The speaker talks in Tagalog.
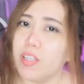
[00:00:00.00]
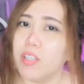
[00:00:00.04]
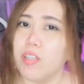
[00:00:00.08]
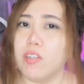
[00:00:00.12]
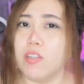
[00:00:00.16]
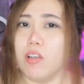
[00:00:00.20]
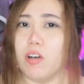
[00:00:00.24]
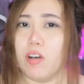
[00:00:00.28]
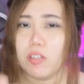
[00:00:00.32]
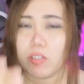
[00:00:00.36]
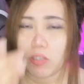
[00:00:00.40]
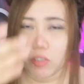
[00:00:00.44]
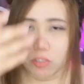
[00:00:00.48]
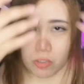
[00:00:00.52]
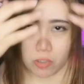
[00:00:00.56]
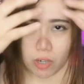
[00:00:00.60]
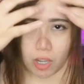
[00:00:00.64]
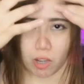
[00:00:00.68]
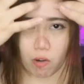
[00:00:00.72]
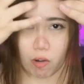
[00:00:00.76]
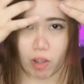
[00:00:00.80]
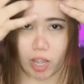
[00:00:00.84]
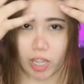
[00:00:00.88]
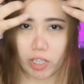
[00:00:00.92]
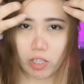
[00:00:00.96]
So,
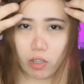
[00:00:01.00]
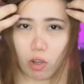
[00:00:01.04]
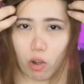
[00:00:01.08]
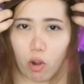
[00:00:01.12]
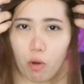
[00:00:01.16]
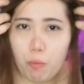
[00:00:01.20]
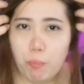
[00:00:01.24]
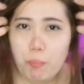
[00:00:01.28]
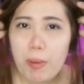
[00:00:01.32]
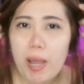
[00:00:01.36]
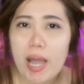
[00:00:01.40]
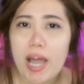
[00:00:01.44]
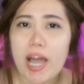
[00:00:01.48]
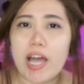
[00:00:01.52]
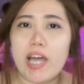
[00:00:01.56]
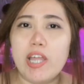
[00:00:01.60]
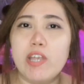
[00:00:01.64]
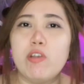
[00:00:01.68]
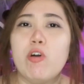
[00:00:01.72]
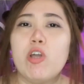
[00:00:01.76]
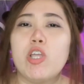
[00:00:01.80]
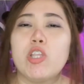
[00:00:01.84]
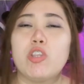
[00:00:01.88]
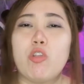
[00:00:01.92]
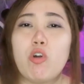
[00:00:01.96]
tuturuan ko kayo kung
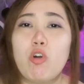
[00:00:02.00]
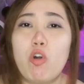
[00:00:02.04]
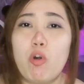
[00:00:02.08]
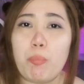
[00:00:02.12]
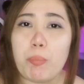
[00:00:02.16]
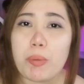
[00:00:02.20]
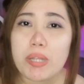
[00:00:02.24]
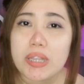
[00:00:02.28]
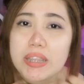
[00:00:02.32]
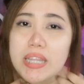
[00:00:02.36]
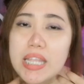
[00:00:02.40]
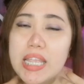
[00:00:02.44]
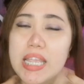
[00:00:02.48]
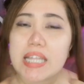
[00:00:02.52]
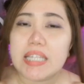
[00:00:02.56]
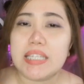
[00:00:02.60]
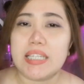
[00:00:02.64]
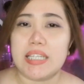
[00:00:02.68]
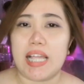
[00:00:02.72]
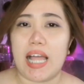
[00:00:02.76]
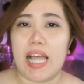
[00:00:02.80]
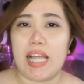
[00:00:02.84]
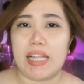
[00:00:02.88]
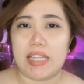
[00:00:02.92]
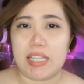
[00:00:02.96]
paano ito gupit din
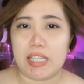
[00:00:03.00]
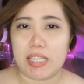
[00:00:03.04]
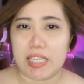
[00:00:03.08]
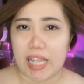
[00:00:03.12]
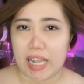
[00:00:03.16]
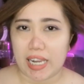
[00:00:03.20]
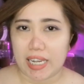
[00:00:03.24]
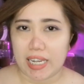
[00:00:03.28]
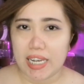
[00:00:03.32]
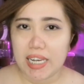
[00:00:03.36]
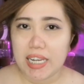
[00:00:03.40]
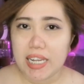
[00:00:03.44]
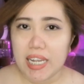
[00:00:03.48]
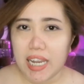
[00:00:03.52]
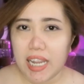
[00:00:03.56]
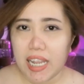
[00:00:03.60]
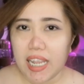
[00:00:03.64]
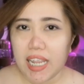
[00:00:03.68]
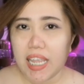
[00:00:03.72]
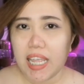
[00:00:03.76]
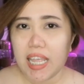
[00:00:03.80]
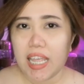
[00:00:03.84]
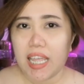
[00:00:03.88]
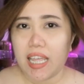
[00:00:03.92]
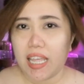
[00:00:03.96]
sa ating
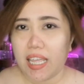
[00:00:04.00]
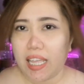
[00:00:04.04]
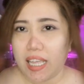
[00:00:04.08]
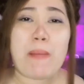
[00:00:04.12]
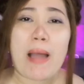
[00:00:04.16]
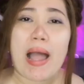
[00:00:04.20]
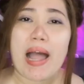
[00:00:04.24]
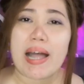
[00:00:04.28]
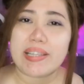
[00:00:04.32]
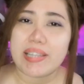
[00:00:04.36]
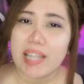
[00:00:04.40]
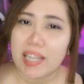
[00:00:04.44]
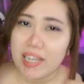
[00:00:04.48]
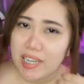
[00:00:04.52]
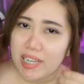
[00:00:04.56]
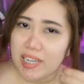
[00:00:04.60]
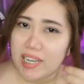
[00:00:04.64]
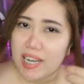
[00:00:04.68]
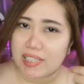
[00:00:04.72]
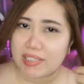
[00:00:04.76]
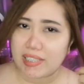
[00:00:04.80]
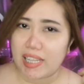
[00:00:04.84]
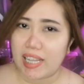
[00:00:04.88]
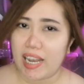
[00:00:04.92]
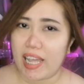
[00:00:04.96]
sarili. Napakadali
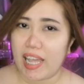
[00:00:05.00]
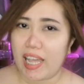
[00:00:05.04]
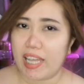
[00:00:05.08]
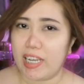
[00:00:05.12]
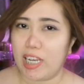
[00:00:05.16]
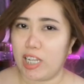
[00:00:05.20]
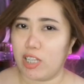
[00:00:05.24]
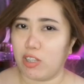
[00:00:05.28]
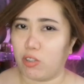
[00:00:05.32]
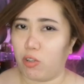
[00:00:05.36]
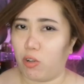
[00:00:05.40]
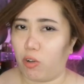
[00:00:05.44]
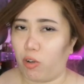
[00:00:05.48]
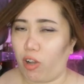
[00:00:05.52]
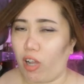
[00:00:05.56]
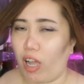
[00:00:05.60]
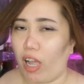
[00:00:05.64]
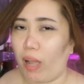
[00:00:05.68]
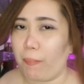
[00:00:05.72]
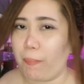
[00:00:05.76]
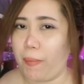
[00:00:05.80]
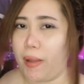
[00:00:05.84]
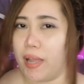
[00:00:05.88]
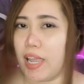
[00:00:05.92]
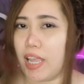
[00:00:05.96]
lang talaga nito
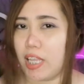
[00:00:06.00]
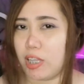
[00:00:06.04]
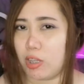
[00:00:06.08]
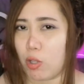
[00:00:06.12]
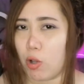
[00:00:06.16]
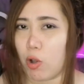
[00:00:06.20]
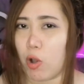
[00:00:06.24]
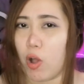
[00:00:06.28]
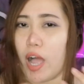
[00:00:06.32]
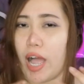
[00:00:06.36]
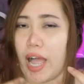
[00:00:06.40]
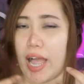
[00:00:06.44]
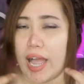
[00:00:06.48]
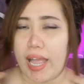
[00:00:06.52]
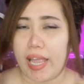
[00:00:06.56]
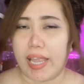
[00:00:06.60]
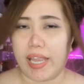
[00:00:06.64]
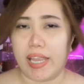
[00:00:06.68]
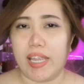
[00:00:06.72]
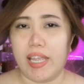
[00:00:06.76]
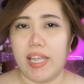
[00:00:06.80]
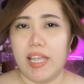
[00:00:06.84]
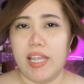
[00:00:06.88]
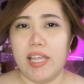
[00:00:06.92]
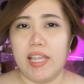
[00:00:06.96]
kapag ito
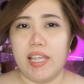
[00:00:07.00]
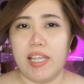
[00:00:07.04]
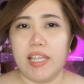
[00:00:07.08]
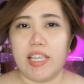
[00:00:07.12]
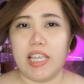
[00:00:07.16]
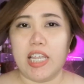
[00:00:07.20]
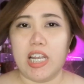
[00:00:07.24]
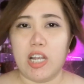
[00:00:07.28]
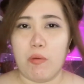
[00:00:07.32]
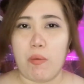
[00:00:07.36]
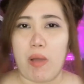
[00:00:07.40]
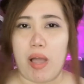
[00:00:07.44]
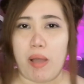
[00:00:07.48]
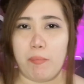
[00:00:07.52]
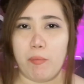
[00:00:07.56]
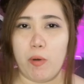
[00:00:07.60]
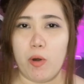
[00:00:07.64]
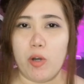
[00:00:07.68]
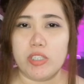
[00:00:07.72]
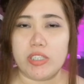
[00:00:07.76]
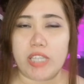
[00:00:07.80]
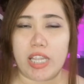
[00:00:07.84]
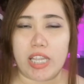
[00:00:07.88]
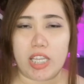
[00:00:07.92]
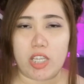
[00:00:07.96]
ay ginawa
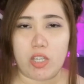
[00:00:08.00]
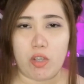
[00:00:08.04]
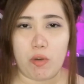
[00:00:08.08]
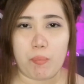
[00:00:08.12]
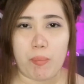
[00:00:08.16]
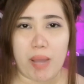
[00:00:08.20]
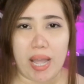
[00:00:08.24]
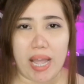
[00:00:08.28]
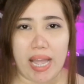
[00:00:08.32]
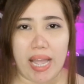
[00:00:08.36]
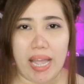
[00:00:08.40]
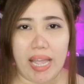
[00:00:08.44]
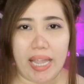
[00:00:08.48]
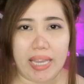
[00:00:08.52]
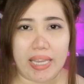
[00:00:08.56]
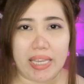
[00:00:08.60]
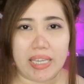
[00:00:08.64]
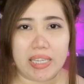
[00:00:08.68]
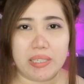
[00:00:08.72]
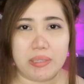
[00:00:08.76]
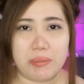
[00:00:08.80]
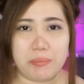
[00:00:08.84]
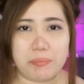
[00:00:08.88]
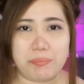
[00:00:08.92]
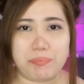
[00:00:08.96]
mo sa iyong
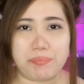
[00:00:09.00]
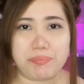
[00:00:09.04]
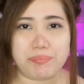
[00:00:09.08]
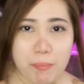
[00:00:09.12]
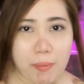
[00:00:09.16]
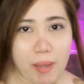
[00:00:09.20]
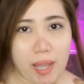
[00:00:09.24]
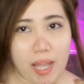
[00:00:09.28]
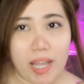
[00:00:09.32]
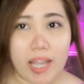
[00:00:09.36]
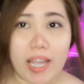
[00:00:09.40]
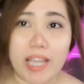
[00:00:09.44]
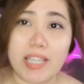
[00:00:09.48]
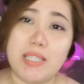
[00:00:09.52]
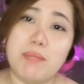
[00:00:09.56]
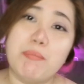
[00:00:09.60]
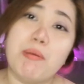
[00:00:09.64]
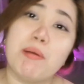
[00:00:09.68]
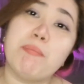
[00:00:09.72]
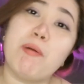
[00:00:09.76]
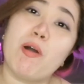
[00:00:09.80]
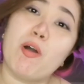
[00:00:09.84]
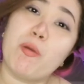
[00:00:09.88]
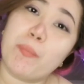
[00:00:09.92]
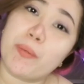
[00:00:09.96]
bahay. 'di ba? Kaysa
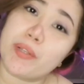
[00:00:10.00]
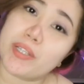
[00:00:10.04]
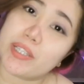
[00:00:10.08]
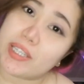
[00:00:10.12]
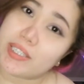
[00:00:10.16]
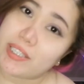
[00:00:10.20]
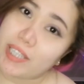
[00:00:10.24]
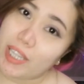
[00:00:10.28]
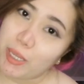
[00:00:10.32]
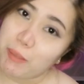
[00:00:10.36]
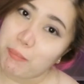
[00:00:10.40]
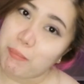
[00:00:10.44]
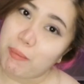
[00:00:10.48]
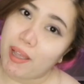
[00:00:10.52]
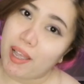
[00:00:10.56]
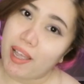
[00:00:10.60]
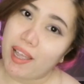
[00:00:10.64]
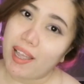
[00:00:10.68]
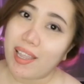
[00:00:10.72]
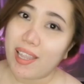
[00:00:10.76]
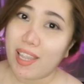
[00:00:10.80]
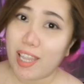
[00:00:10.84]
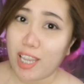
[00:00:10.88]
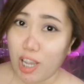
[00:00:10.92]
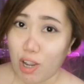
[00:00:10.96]
magpagupit ka sa
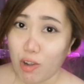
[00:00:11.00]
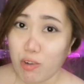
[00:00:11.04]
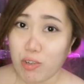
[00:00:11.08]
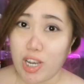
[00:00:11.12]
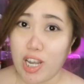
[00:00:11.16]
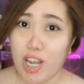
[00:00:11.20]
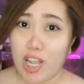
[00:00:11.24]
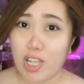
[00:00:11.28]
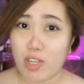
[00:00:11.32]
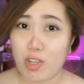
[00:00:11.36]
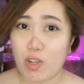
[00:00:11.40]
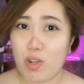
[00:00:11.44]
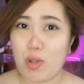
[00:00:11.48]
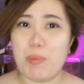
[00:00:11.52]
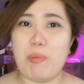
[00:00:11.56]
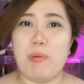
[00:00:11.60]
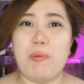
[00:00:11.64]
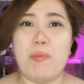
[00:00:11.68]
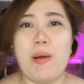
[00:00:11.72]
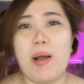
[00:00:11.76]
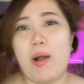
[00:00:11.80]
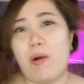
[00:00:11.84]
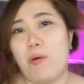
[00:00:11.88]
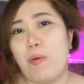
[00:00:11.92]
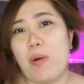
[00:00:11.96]
iba, ikaw na lang yung
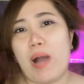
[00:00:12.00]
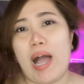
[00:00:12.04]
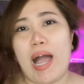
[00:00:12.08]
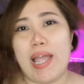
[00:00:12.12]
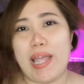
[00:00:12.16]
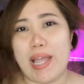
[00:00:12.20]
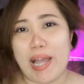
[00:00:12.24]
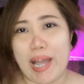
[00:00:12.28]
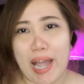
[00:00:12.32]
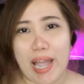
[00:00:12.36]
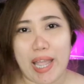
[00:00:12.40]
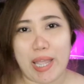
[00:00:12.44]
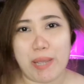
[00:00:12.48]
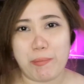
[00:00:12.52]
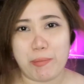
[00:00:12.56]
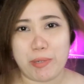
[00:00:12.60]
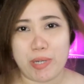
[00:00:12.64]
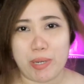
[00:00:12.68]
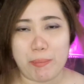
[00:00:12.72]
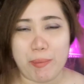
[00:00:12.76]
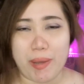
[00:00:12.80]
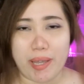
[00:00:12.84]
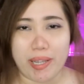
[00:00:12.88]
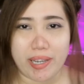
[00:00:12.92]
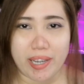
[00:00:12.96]
gumawa kung kayang-kaya mo
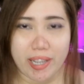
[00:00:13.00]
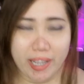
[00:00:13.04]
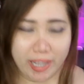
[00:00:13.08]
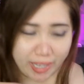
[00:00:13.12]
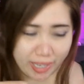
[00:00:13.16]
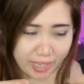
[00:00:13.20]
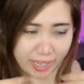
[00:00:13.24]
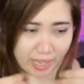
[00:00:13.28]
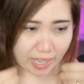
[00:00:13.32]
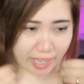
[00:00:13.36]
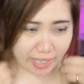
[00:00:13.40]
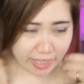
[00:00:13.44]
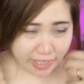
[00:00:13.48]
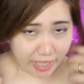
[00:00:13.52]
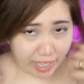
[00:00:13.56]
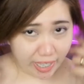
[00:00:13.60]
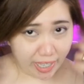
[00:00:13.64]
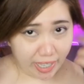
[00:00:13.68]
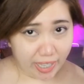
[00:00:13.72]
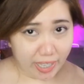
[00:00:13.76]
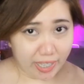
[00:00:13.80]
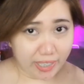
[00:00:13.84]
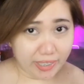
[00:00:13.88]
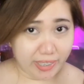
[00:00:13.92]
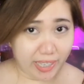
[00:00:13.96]
naman.
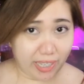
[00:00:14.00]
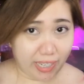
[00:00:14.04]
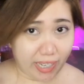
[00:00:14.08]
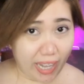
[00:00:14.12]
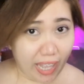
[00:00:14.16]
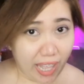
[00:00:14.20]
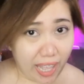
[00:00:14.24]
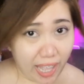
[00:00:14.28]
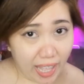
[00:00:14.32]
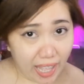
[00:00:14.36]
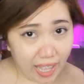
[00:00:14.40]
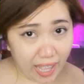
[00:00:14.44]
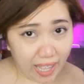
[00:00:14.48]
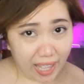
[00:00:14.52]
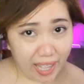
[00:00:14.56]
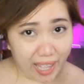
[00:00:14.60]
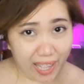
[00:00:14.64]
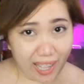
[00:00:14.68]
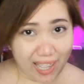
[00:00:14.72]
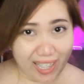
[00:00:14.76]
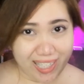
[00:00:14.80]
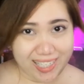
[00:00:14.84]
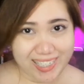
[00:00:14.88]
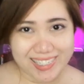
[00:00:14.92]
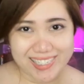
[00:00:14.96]
Kaya
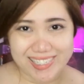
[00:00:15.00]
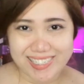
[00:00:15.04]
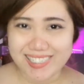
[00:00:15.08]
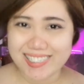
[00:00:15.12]
tara,